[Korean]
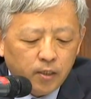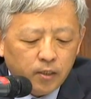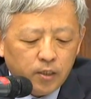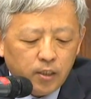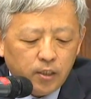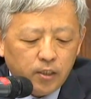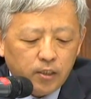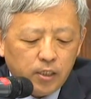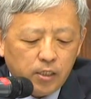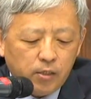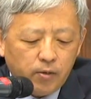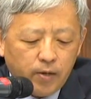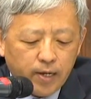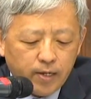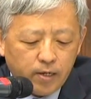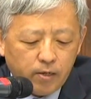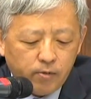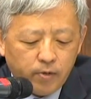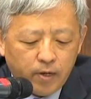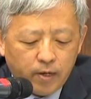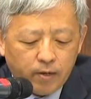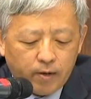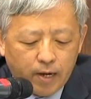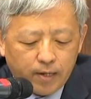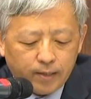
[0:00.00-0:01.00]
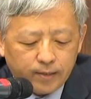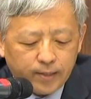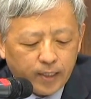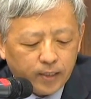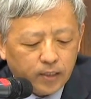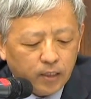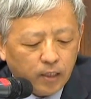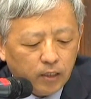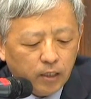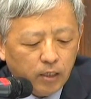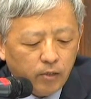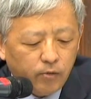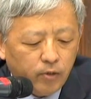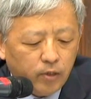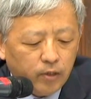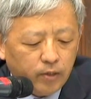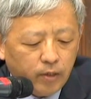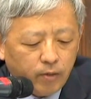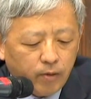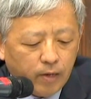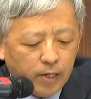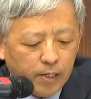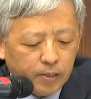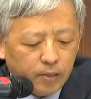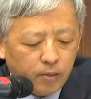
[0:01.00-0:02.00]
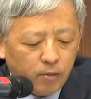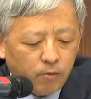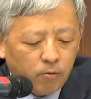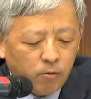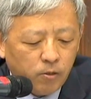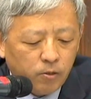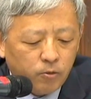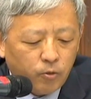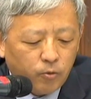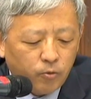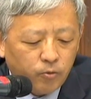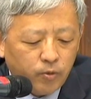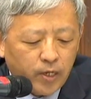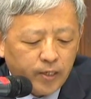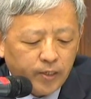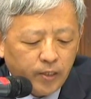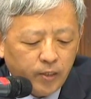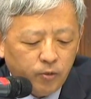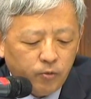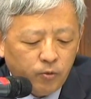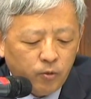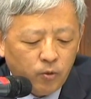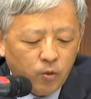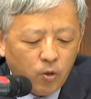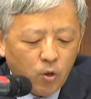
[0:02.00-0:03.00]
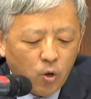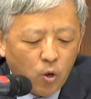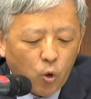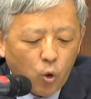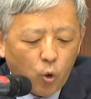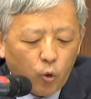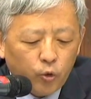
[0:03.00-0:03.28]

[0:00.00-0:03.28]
신실화해를 위한 과거사 정리위원회가 활동을 종료한 이후